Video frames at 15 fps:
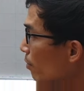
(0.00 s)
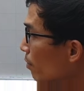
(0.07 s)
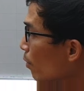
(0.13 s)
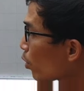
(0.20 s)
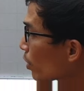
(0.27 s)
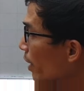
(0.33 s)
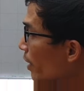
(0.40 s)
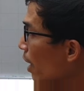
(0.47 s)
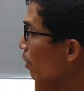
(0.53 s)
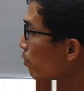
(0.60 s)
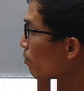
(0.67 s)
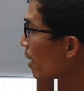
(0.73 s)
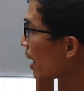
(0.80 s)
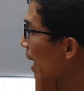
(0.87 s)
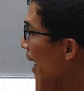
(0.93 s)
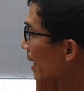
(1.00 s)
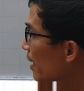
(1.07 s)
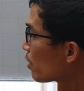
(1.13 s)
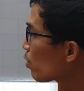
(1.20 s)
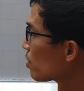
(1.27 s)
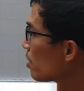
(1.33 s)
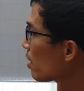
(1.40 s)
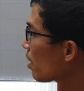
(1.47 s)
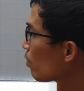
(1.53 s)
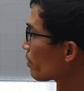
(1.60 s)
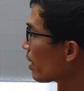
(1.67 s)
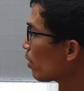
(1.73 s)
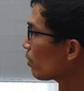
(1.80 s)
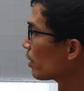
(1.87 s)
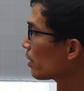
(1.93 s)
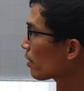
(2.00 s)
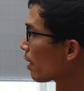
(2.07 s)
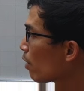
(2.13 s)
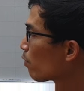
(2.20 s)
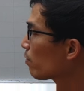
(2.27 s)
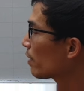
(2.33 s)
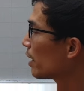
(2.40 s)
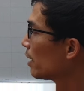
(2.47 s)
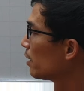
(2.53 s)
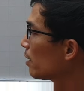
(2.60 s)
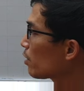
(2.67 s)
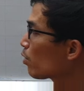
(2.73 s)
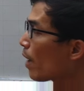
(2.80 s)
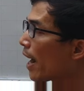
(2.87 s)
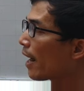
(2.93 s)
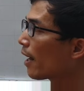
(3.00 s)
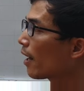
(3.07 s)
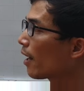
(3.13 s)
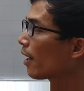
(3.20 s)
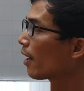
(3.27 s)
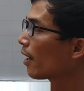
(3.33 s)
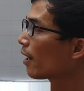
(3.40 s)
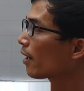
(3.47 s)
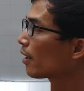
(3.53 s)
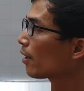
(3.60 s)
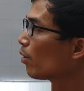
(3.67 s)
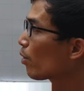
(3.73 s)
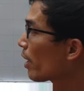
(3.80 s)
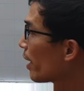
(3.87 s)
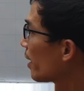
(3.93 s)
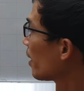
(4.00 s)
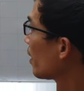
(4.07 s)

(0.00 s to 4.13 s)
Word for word: Một cái tổng bằng hai cái số dương cộng nhau thì tổng phải lớn hơn số hạng. Ok.